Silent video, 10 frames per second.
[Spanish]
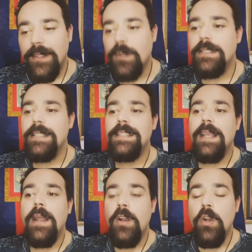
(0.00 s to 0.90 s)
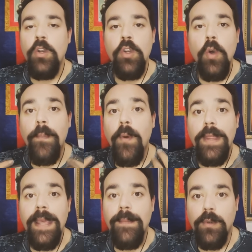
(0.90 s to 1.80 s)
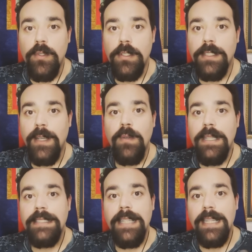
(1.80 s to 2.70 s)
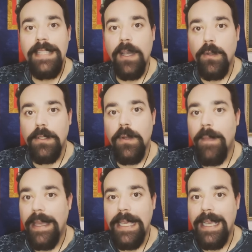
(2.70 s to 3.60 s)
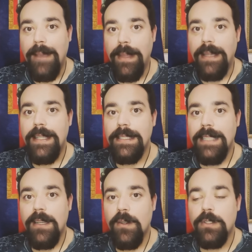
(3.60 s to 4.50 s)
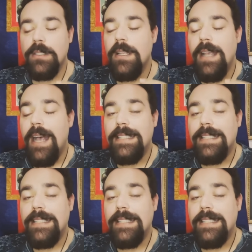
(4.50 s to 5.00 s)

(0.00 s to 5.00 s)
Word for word: Entonces, no podemos de un instante a otro mágicamente sernos